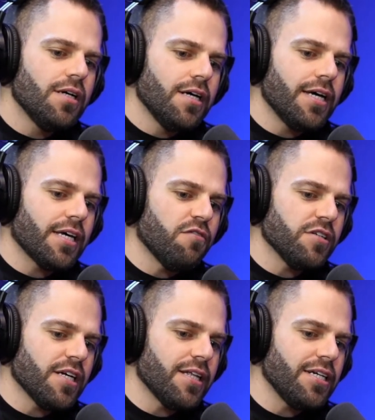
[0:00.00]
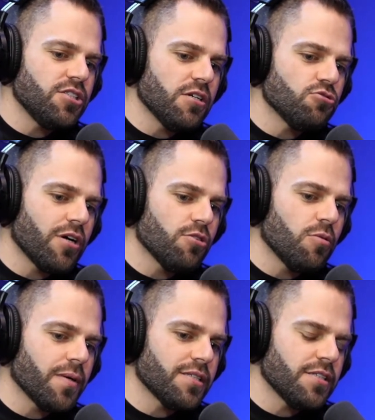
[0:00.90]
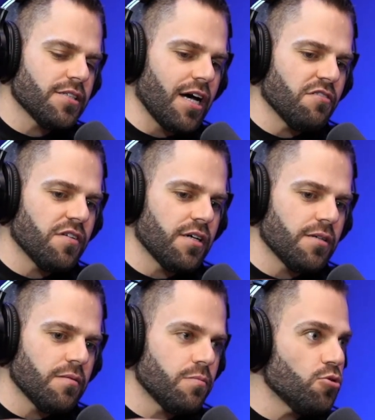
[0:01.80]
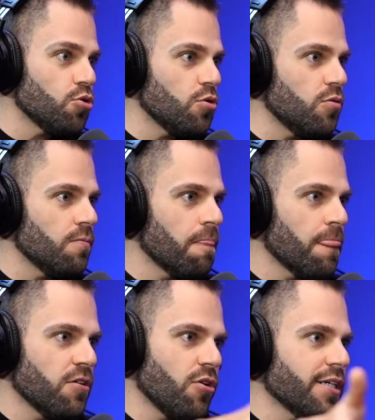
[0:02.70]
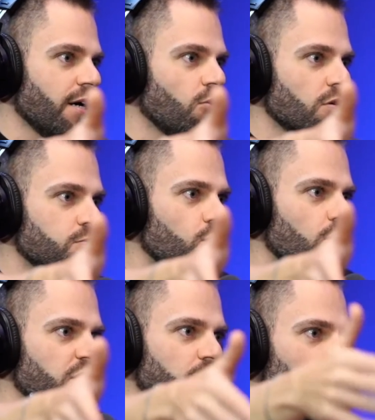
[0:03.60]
E aqui foi essa energia que o jogador precisava pro jogo. Só que ele acordou, ficou,